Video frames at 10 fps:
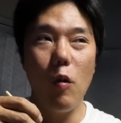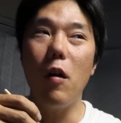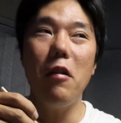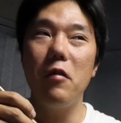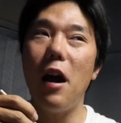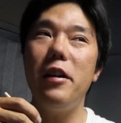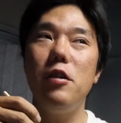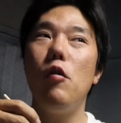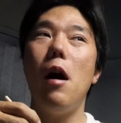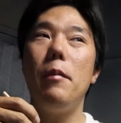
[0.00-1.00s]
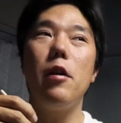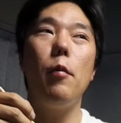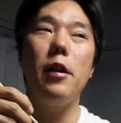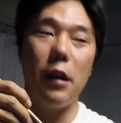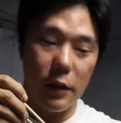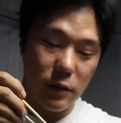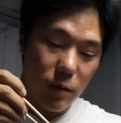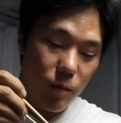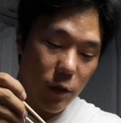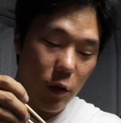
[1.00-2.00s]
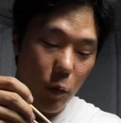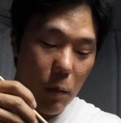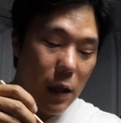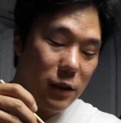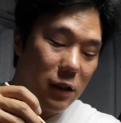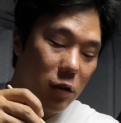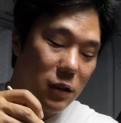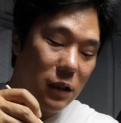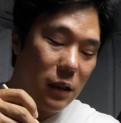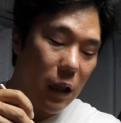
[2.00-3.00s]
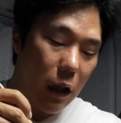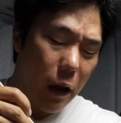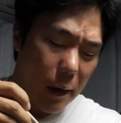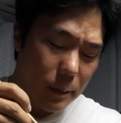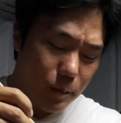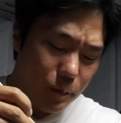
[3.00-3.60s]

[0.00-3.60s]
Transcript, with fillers: 他の内容はあんまり覚えてないその飯のシーンだけが